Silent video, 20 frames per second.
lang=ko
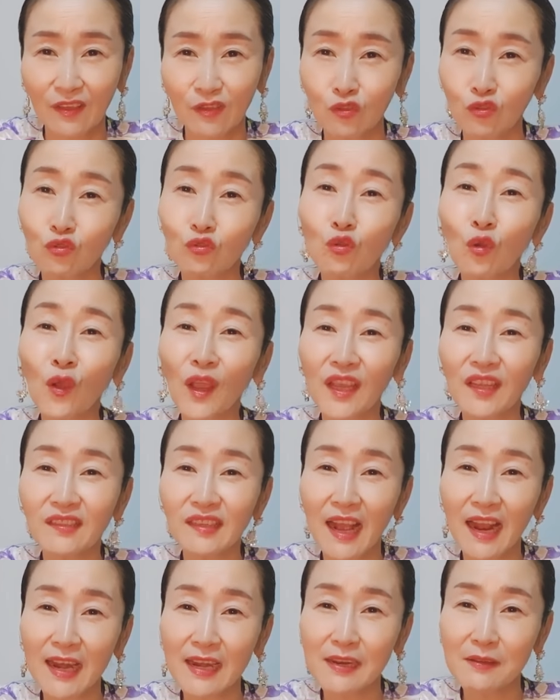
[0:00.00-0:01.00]
중도의
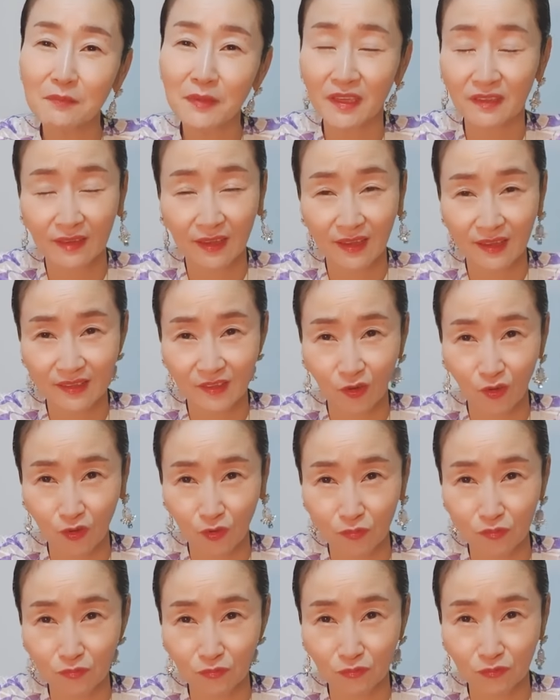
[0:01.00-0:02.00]
삶에 대해서
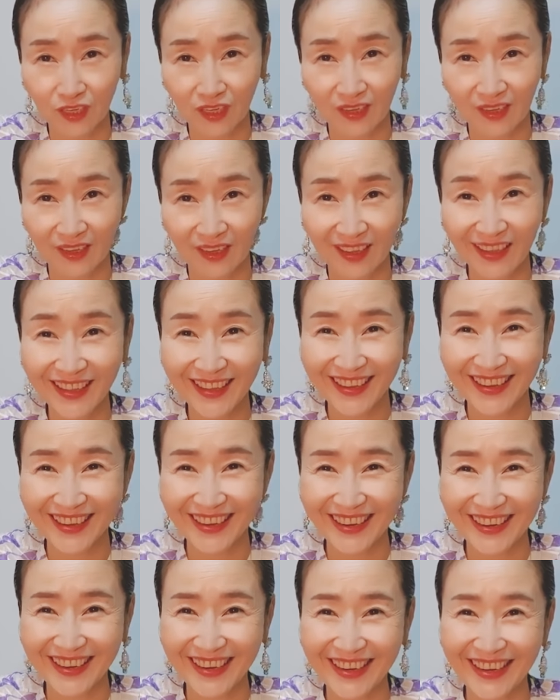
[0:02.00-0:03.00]
여러분에게
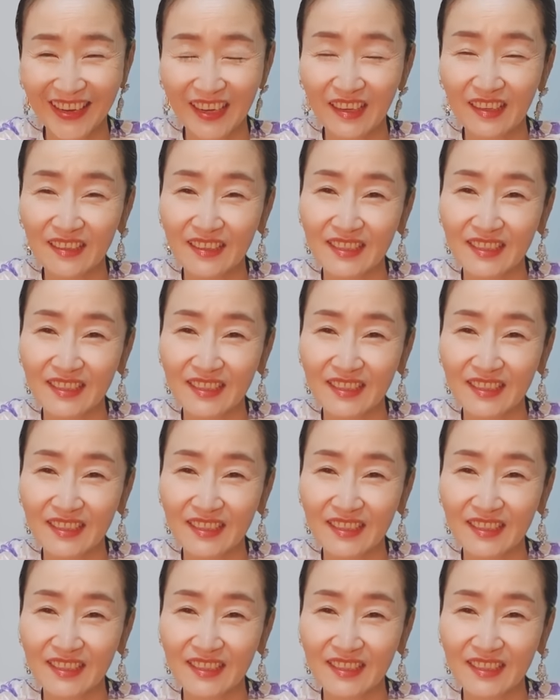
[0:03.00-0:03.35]
음,